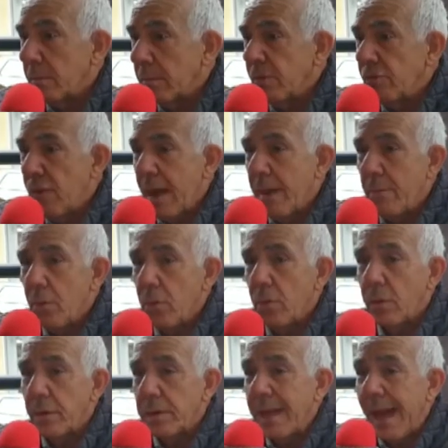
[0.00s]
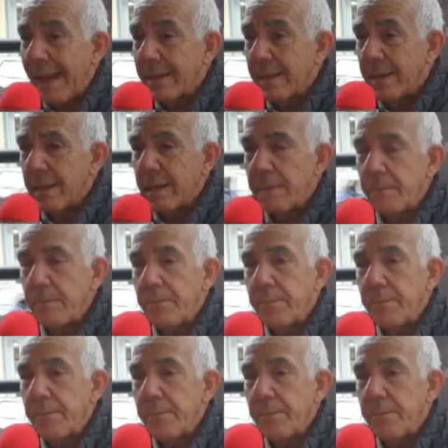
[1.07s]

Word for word: diciamo, i danni.